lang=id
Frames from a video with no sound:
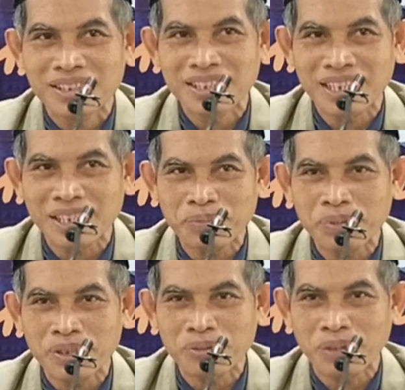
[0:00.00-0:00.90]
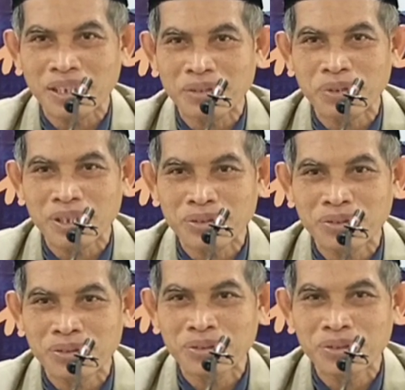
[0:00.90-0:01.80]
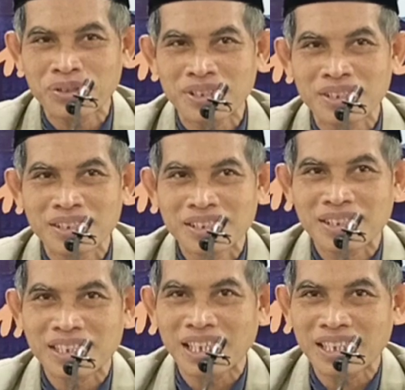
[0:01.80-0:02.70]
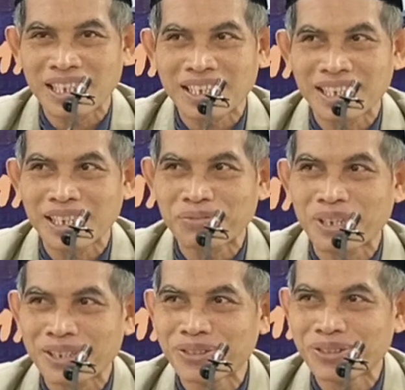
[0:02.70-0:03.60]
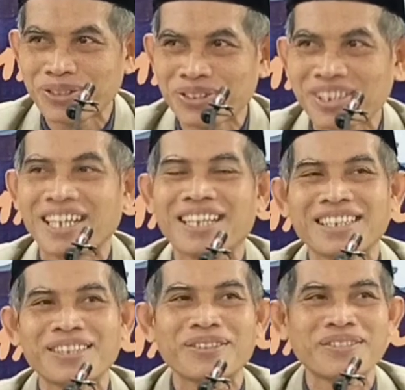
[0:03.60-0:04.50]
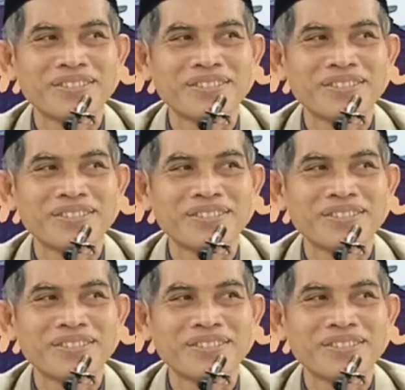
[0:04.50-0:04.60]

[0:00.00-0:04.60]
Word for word: dengan tipe rumah yang bagus dengan harga yang bagus nah, gitu.